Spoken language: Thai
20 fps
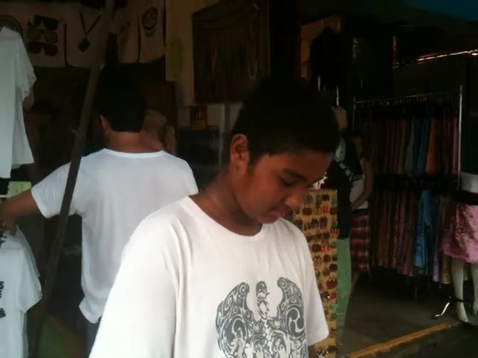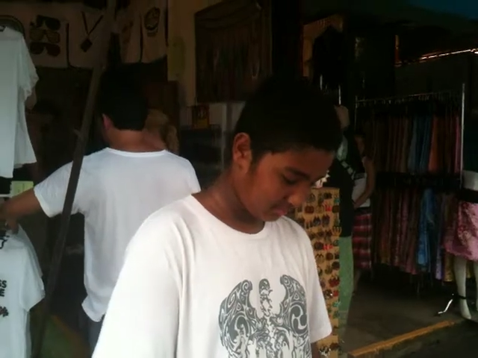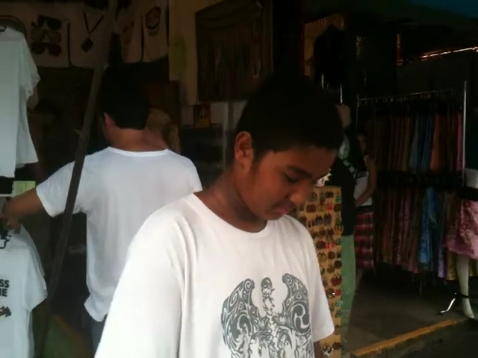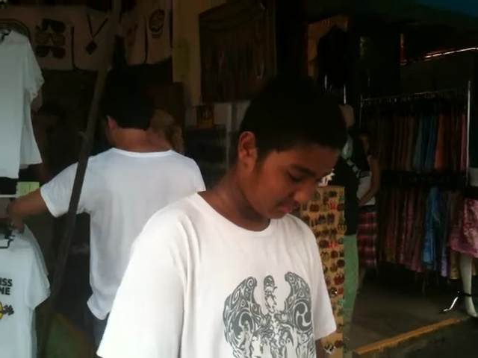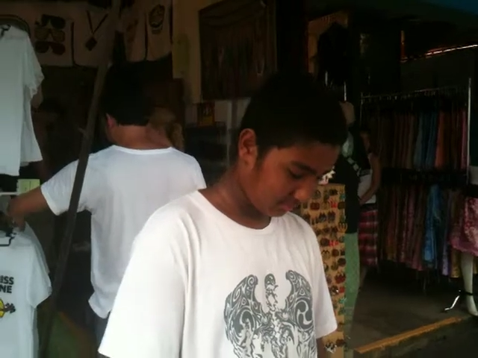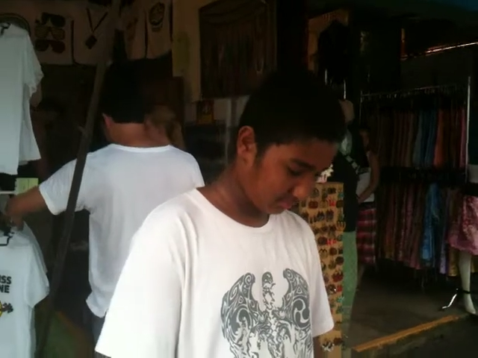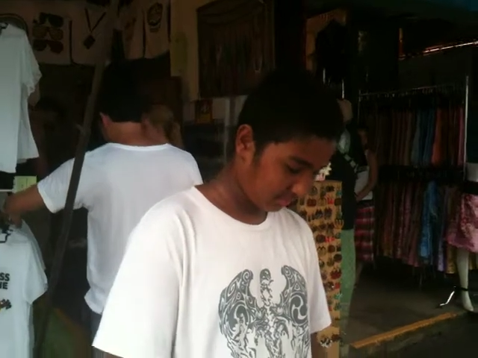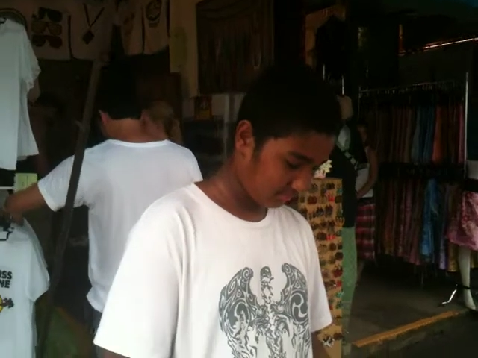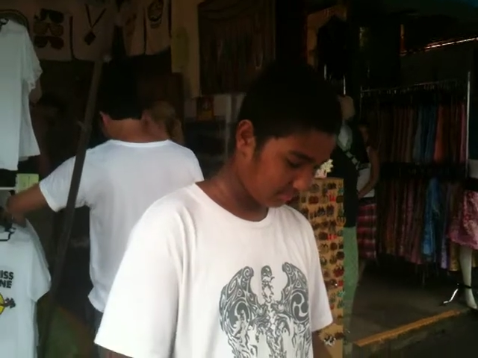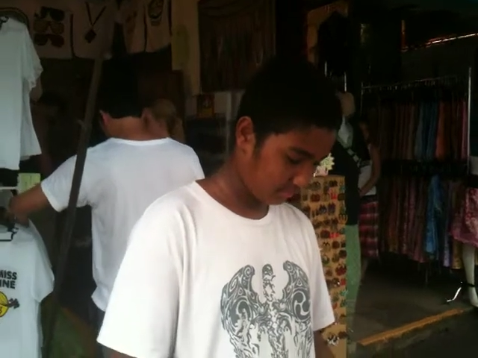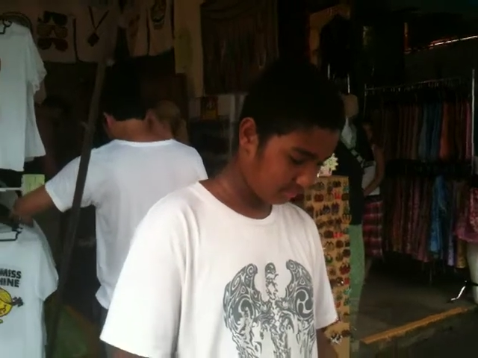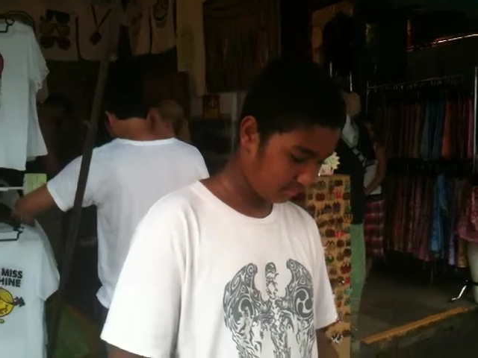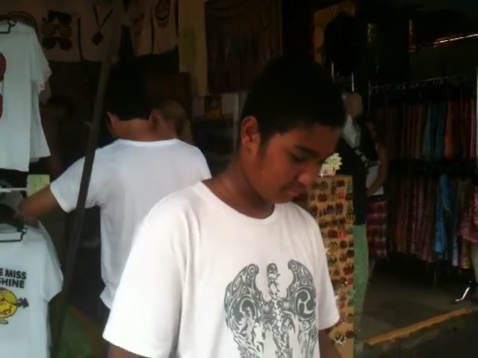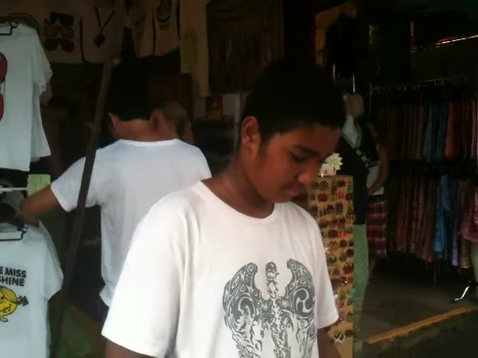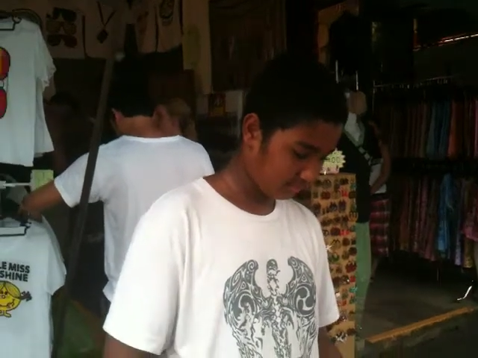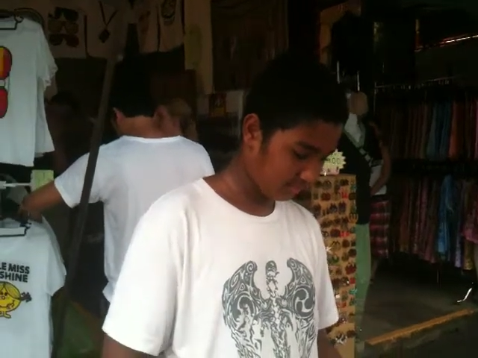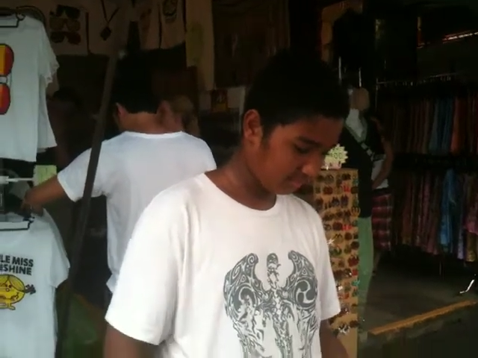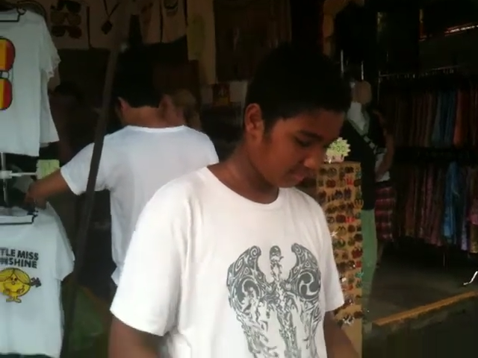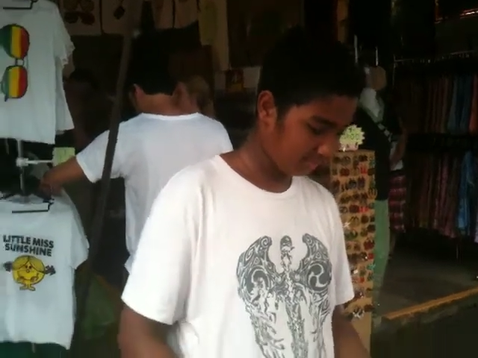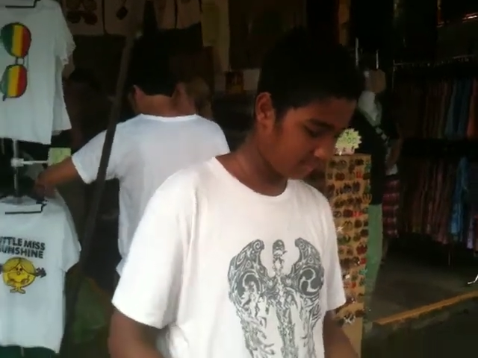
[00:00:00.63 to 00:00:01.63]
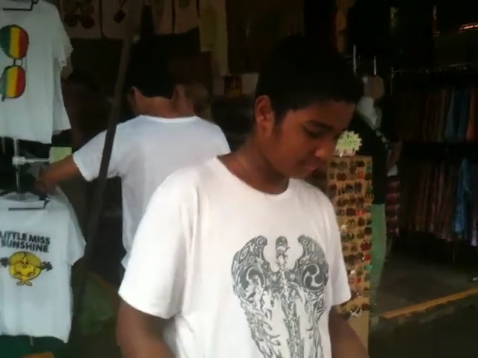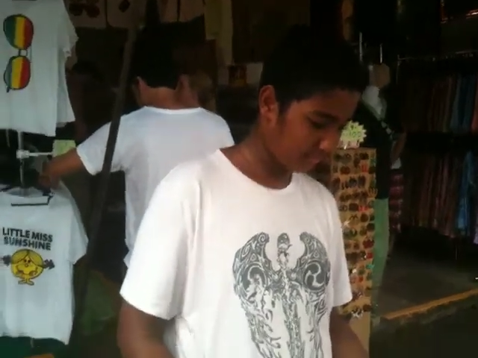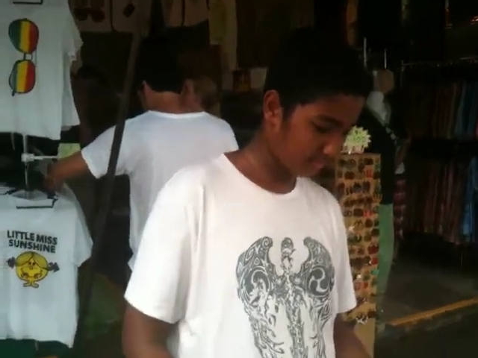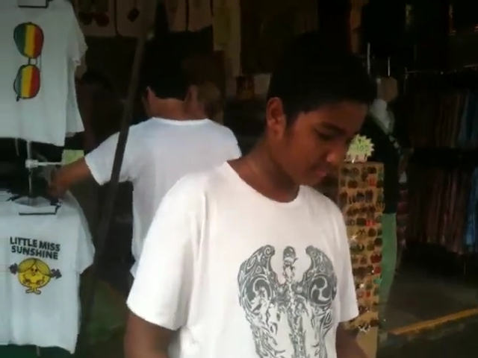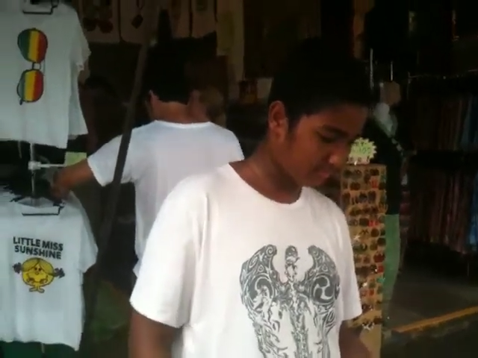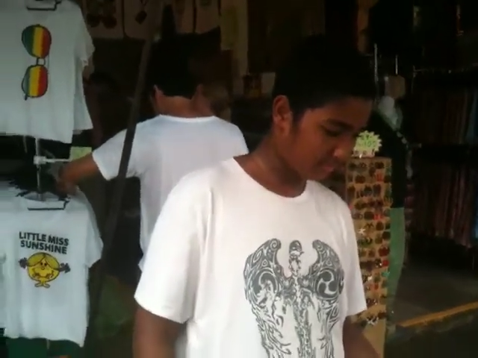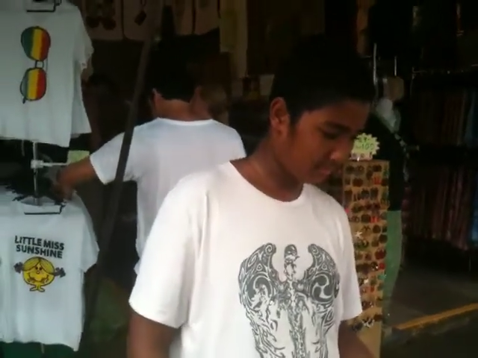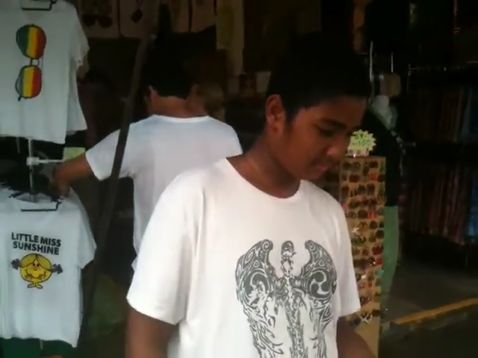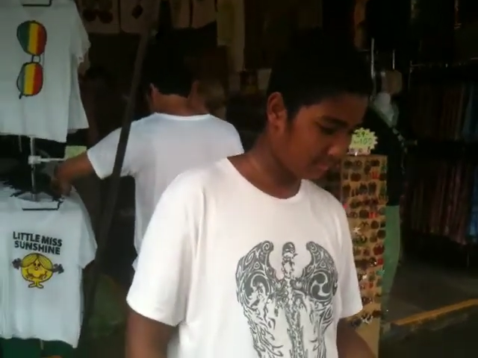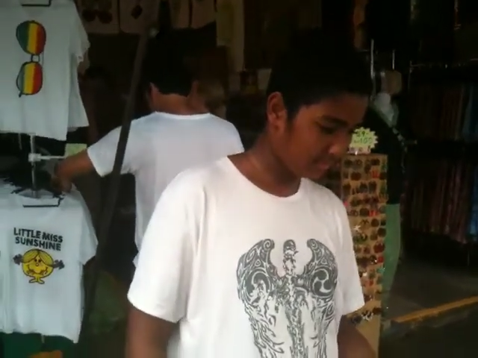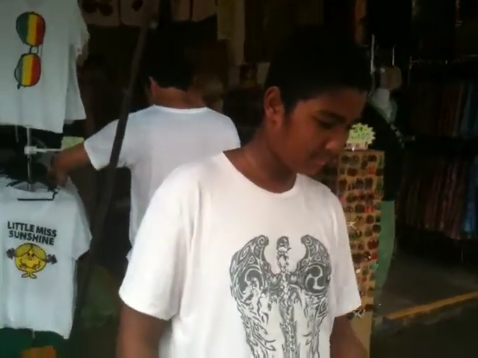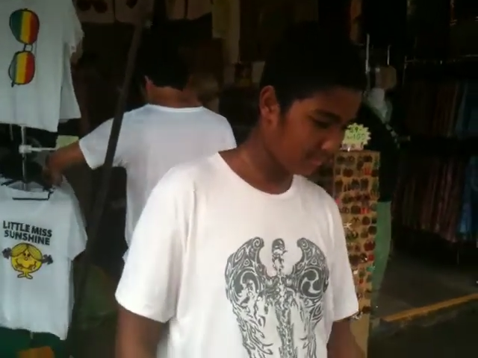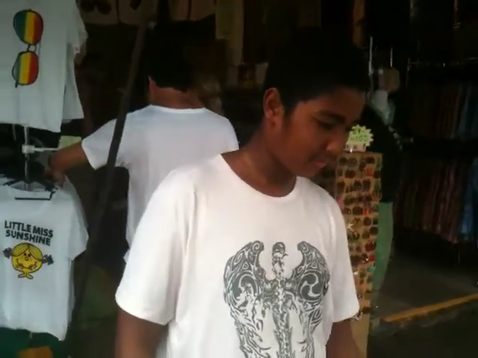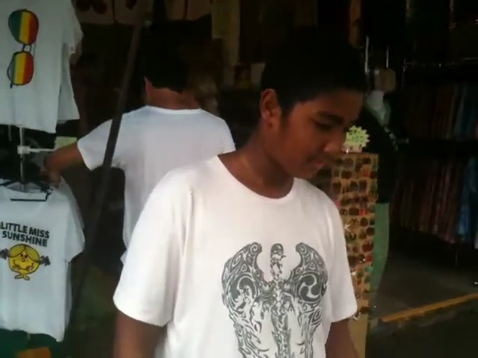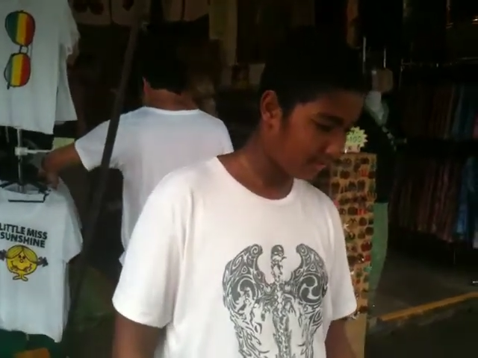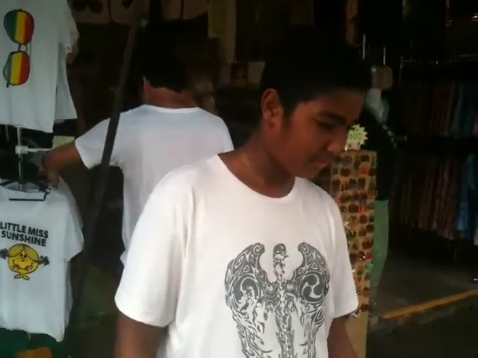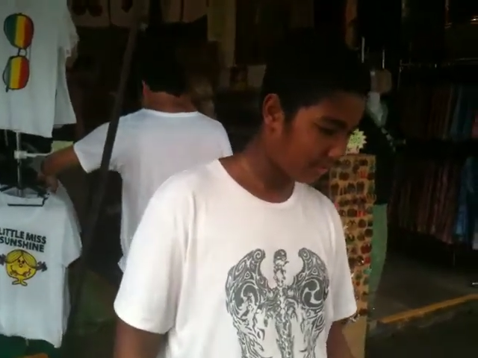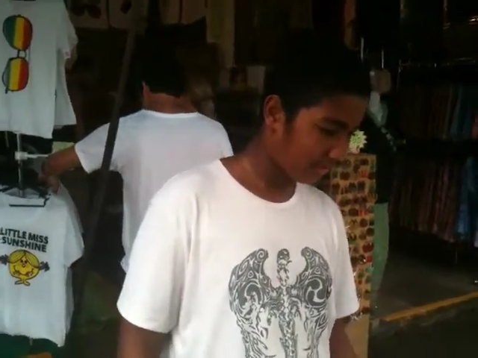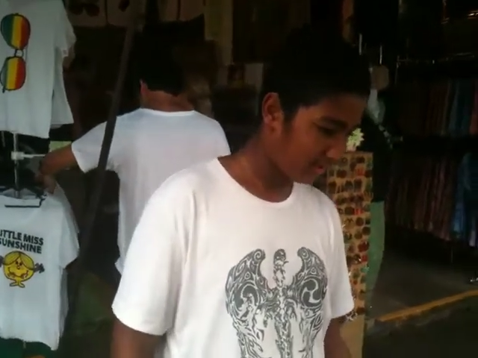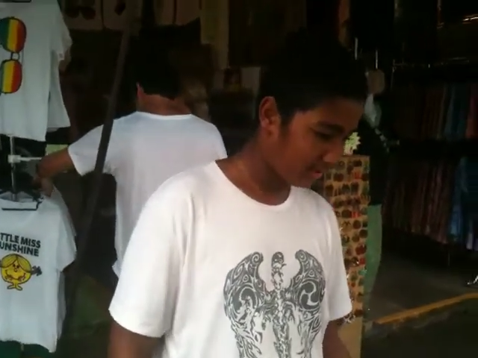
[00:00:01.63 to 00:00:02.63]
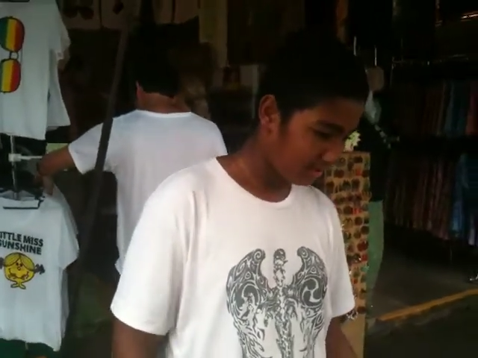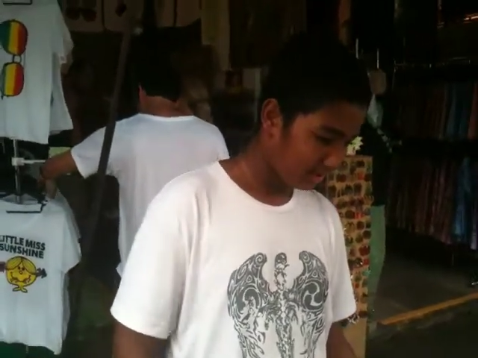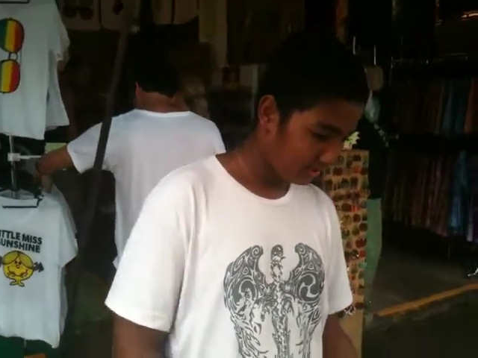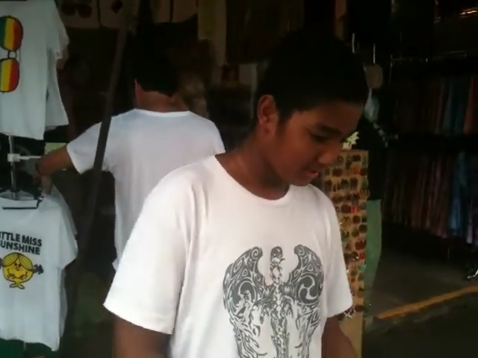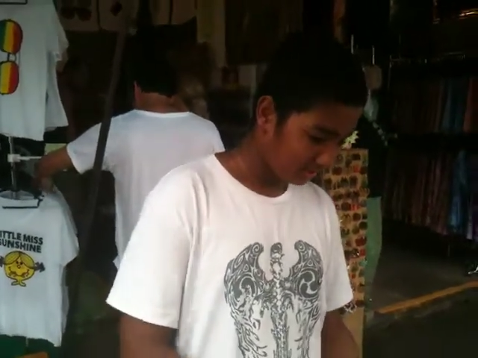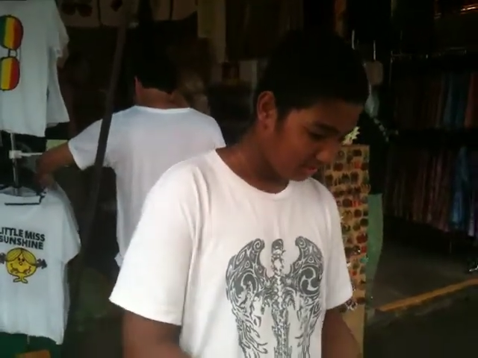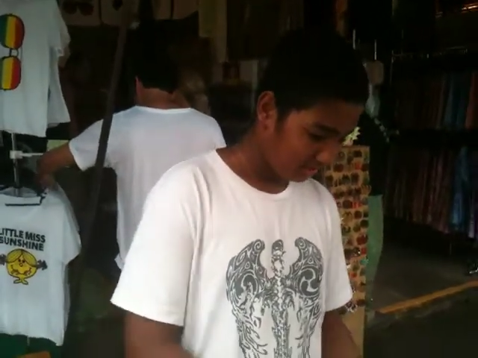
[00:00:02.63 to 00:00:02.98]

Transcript: สวัสดีครับ ผมอาจารย์สมศักดิ์แห่งตลา